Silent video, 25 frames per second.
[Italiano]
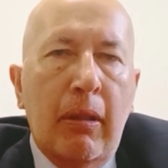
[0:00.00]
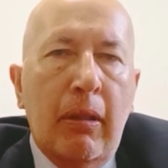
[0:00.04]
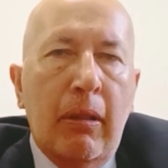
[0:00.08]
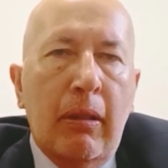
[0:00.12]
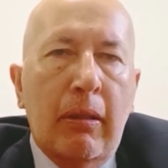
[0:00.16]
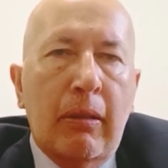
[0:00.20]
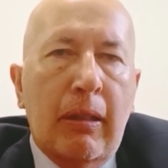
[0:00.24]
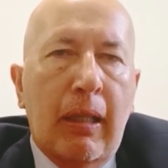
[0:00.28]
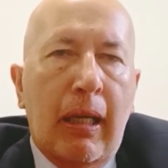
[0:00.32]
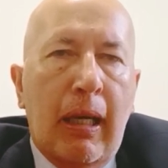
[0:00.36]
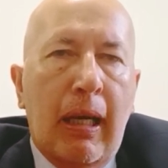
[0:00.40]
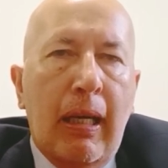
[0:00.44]

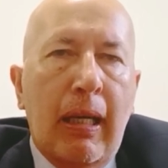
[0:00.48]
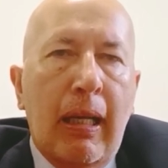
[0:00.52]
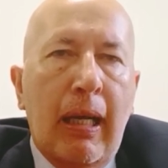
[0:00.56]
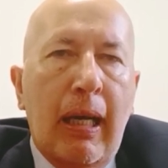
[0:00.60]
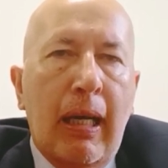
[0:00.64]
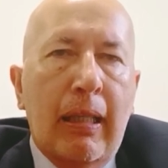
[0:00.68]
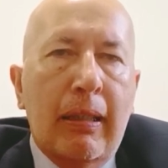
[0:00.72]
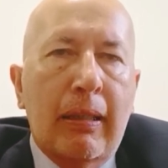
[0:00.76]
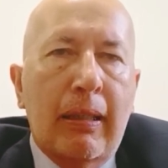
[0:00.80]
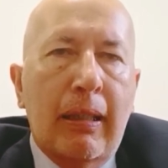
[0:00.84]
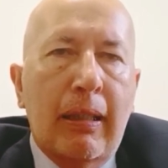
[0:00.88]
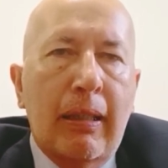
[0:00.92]
Tra le
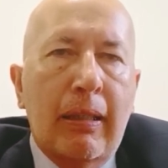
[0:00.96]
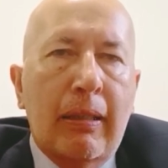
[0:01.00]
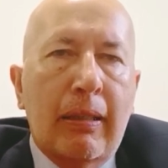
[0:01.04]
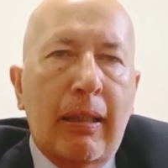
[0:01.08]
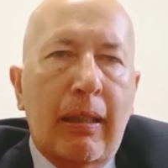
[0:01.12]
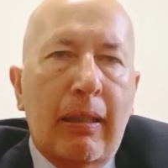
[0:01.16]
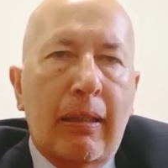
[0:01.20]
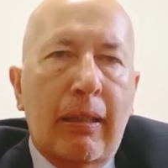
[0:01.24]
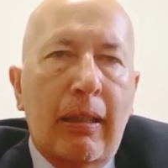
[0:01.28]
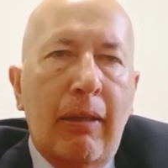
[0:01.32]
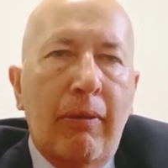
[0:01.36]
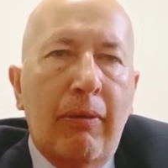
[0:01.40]
altre
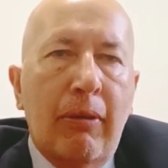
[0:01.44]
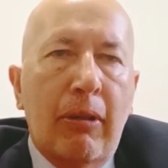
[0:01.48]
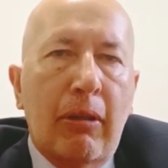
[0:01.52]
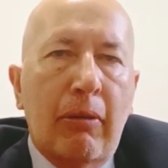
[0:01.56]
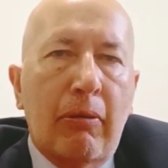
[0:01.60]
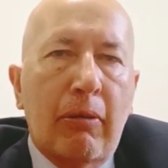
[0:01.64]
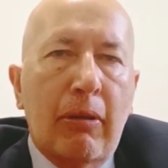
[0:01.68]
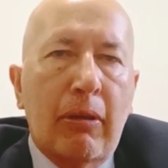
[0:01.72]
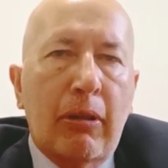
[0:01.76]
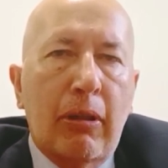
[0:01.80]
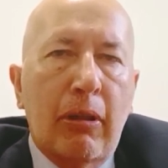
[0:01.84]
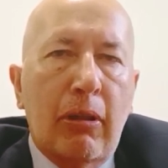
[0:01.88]
iniziative di
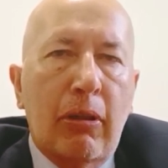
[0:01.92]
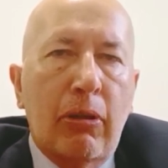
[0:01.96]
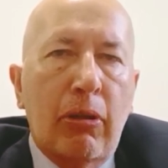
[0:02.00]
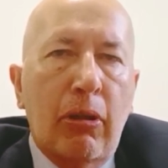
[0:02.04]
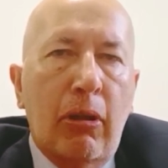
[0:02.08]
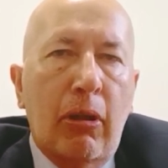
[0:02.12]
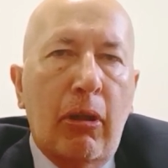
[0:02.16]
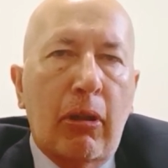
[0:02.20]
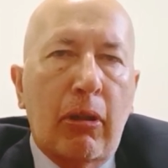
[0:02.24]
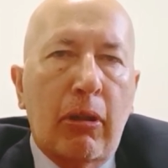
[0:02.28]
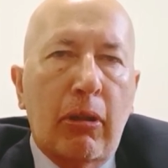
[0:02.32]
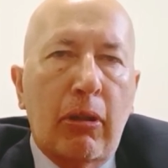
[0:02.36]
questi
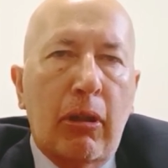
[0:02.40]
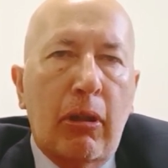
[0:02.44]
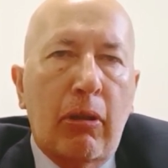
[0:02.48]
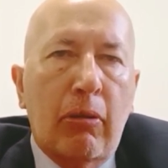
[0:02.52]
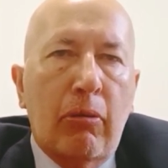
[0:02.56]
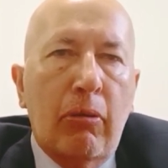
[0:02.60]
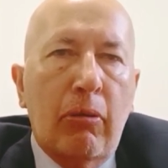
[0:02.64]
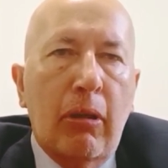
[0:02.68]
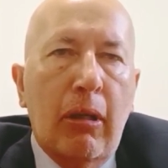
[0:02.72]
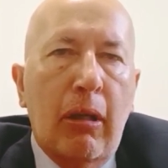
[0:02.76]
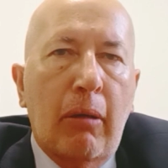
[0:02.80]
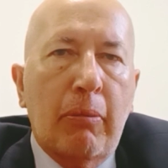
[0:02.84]
giorni di
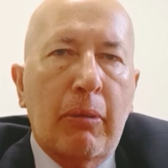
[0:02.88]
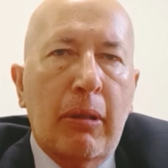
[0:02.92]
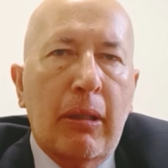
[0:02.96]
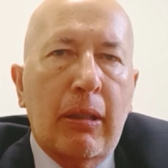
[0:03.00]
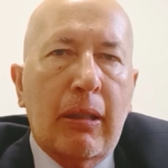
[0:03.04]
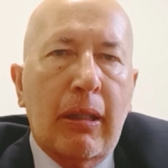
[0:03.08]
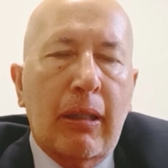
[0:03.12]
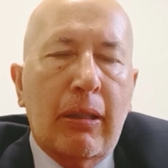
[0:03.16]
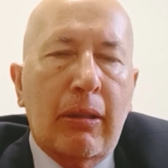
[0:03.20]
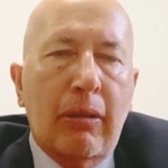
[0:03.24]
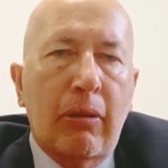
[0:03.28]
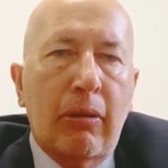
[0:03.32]
cui
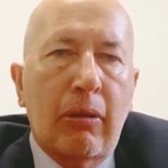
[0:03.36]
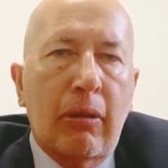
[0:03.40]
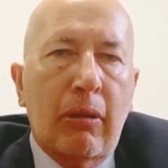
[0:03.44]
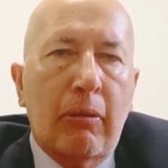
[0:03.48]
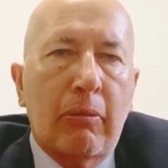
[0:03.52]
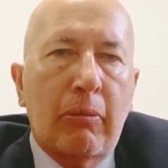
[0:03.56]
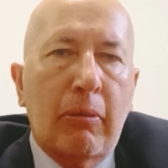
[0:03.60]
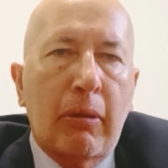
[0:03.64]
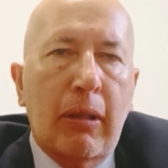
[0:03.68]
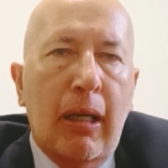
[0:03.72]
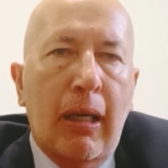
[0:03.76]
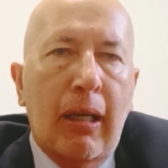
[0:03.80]
l'amministrazione
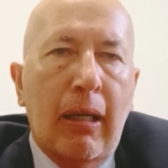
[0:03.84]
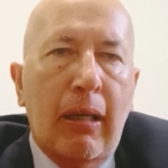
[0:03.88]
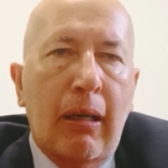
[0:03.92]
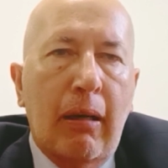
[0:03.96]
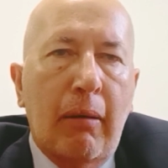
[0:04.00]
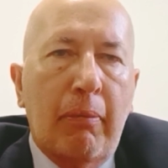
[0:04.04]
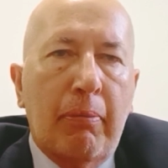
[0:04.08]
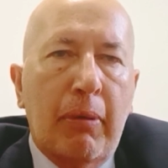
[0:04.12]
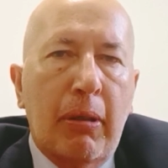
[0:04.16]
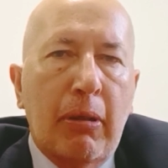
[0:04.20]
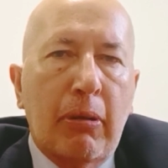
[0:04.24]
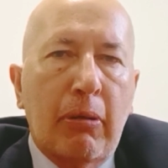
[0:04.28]
comunale
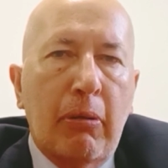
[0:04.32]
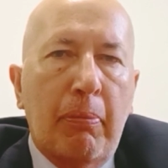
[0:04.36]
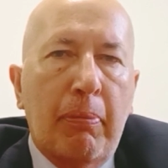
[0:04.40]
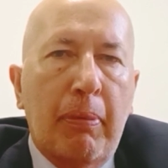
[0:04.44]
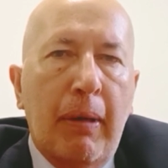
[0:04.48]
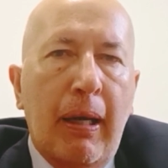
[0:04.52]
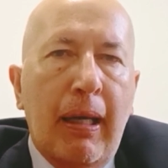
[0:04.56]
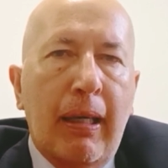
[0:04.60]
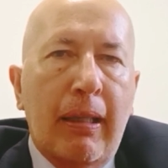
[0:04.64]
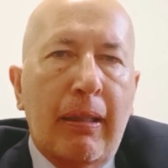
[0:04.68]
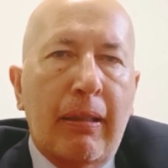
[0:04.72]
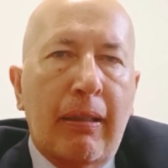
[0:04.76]
ha preso
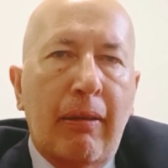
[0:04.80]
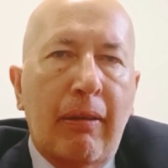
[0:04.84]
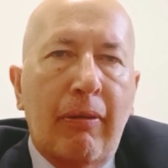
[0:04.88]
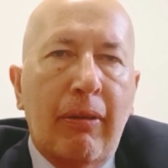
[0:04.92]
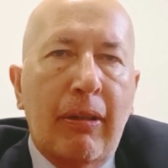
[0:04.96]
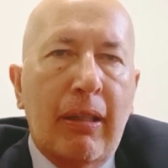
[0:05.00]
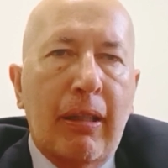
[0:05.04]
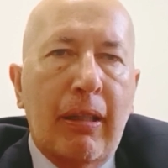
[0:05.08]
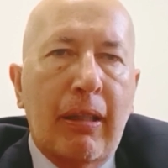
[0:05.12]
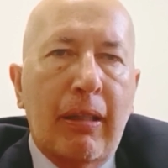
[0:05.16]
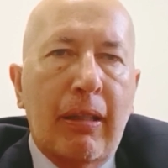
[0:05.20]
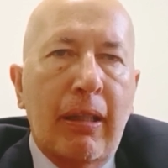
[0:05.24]
parte,
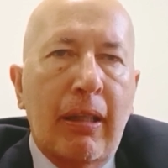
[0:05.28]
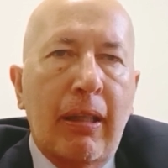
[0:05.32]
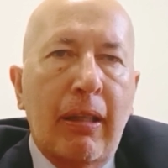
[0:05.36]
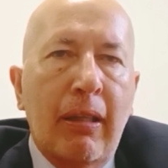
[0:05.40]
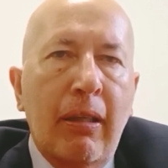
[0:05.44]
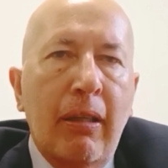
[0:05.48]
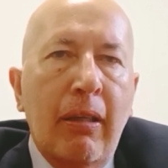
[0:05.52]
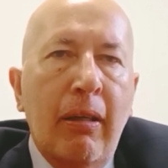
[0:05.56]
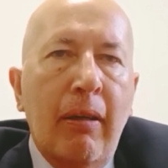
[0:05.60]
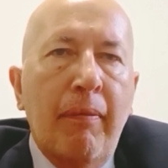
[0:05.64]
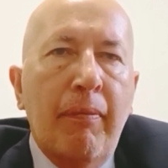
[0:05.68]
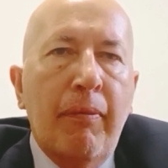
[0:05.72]
venerdì